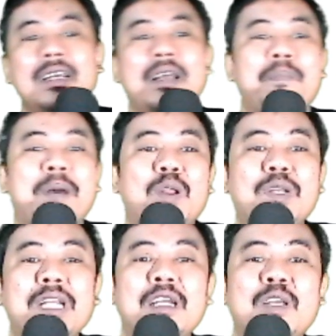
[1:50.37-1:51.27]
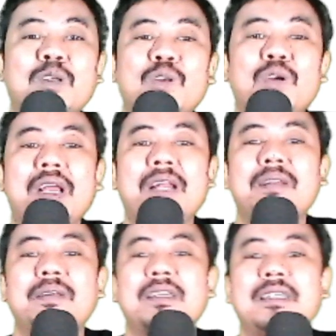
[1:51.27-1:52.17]
Balon yang digosokkan
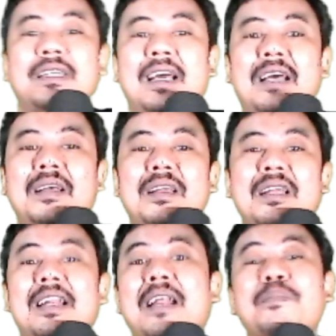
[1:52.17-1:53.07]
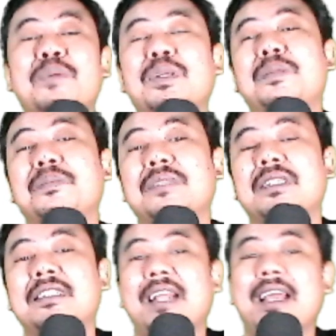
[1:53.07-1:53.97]
ya rambut
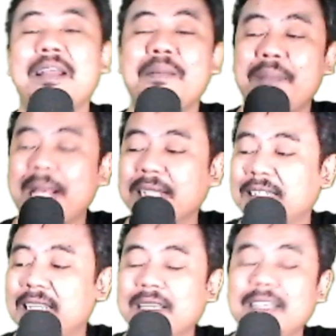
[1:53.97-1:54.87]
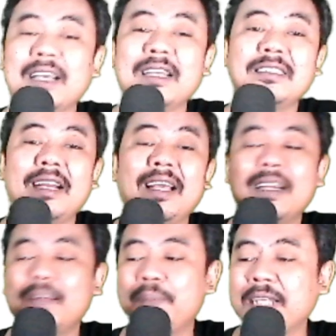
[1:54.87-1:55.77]
selain plastik ya selain
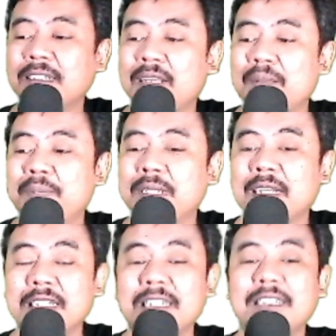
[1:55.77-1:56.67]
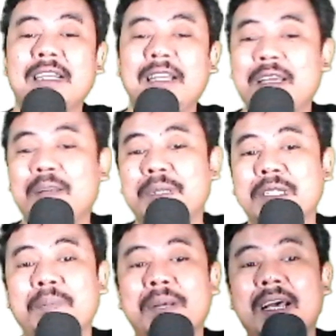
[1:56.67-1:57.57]
plastik bisa sisir bisa
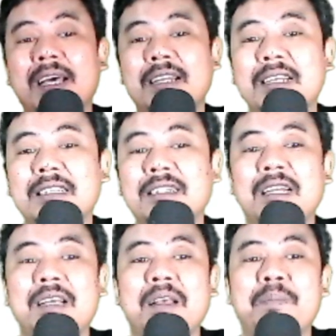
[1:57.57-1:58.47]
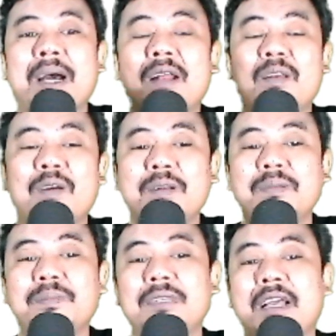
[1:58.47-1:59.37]
penggaris balon
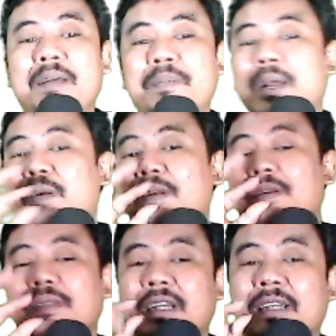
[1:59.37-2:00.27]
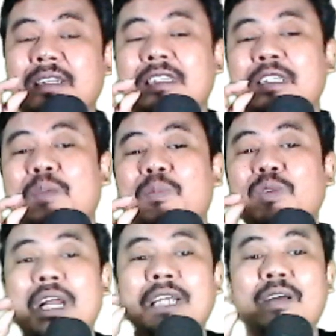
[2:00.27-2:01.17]
ya balon yang ditiup untuk
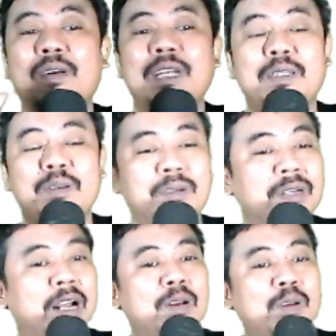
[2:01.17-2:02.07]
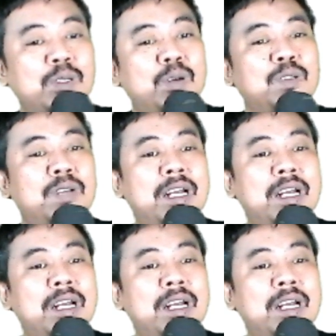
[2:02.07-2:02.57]
ulang tahun itu kalau digosok-gosokkan